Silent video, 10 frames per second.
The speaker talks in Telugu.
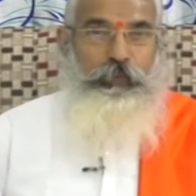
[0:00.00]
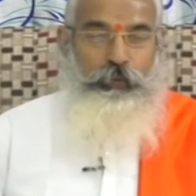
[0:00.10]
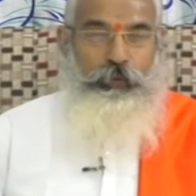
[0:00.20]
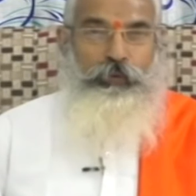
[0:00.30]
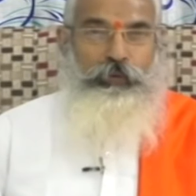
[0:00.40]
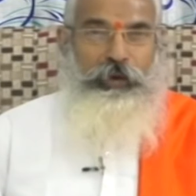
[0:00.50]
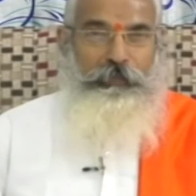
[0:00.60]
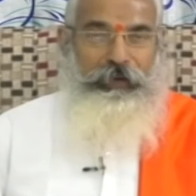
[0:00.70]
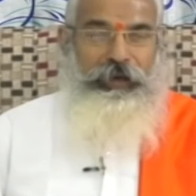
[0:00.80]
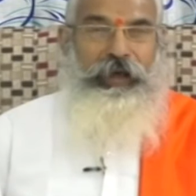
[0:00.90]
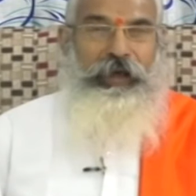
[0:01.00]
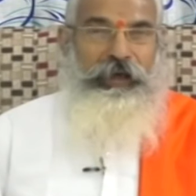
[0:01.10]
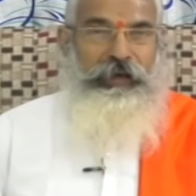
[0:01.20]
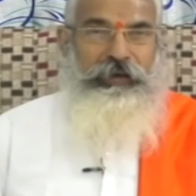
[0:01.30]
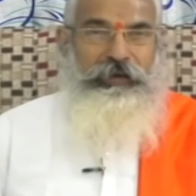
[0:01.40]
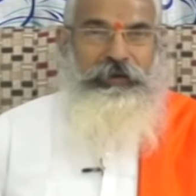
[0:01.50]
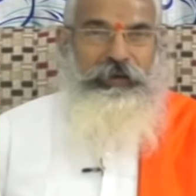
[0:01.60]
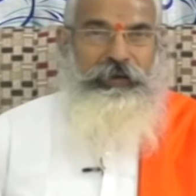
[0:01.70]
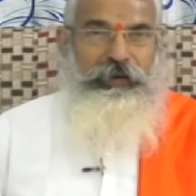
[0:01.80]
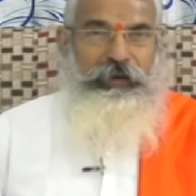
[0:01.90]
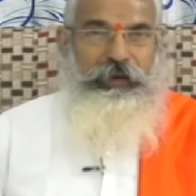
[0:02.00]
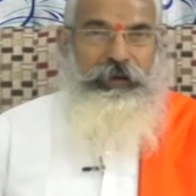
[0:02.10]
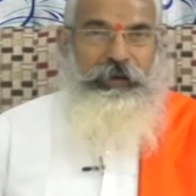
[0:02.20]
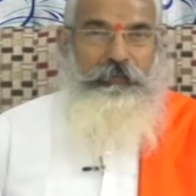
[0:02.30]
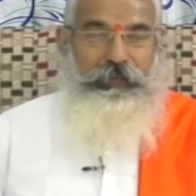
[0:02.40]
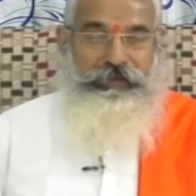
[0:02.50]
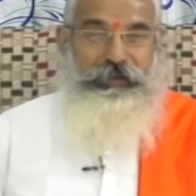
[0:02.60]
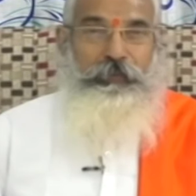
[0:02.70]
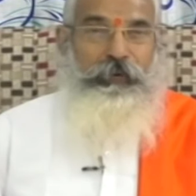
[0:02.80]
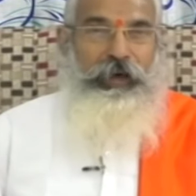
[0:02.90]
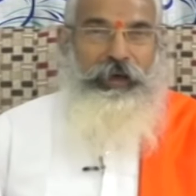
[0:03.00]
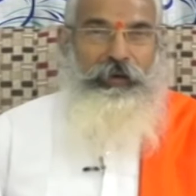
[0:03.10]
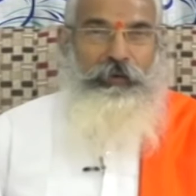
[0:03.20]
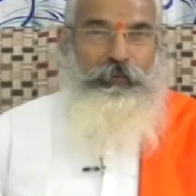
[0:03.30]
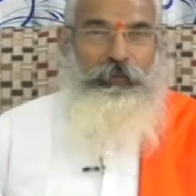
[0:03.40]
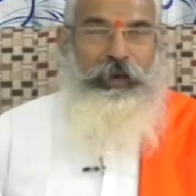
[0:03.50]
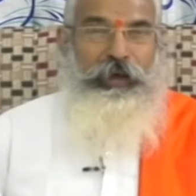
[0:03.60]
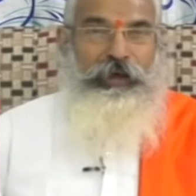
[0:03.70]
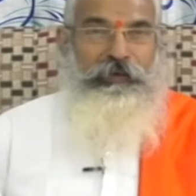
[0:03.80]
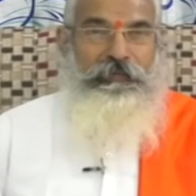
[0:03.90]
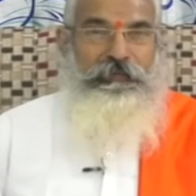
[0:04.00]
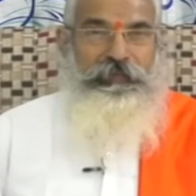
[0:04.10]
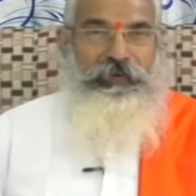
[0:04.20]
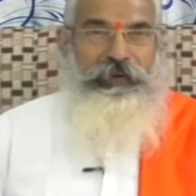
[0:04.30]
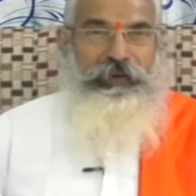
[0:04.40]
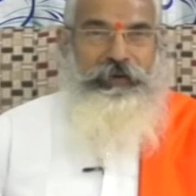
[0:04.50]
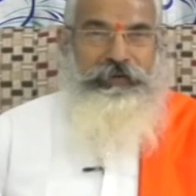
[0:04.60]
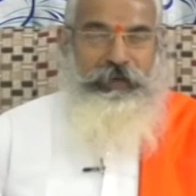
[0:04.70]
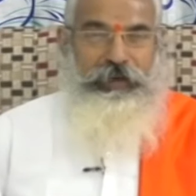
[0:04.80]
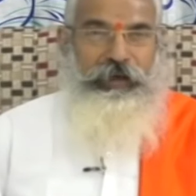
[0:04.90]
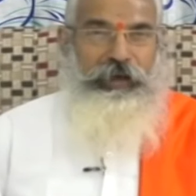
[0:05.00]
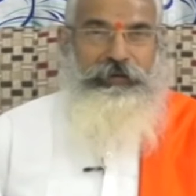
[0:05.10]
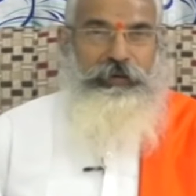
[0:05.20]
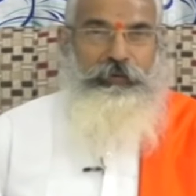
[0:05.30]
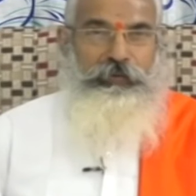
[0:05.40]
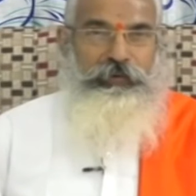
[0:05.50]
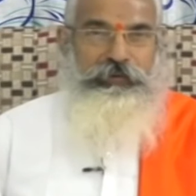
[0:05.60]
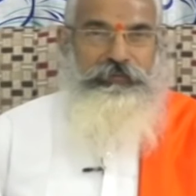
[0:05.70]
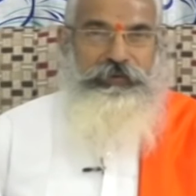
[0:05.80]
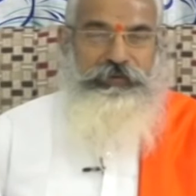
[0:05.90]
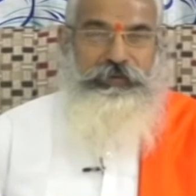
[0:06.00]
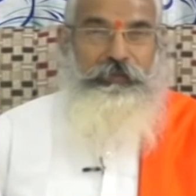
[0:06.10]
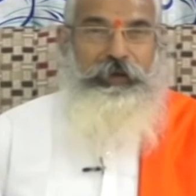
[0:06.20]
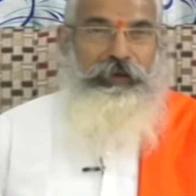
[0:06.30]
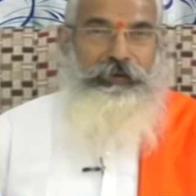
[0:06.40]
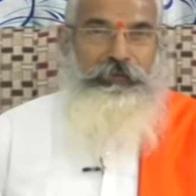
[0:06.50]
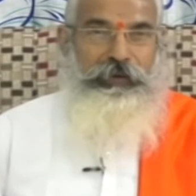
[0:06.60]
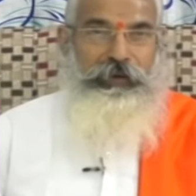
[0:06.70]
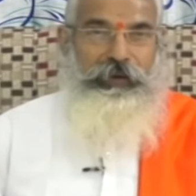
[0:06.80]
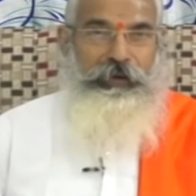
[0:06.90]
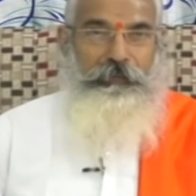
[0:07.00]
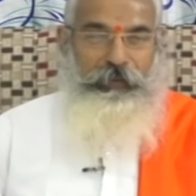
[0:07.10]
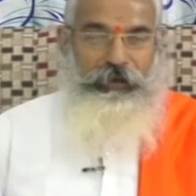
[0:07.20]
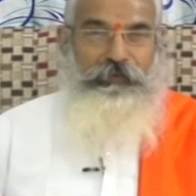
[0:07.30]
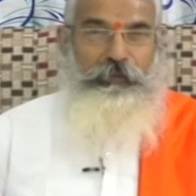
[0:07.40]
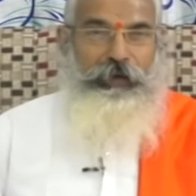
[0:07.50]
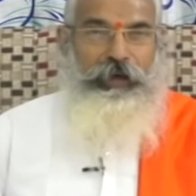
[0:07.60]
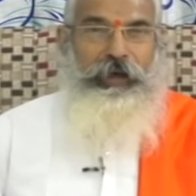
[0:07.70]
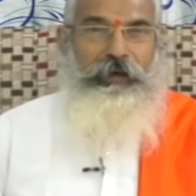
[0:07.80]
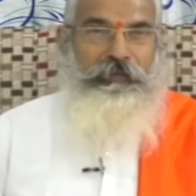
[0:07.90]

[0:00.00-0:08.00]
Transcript: మూడు రోజుల పండుగ మత్స్యపురాణంలో కూడా ఈ సంక్రాంతిని గురించి విశిష్టమైనటువంటి పర్వముగా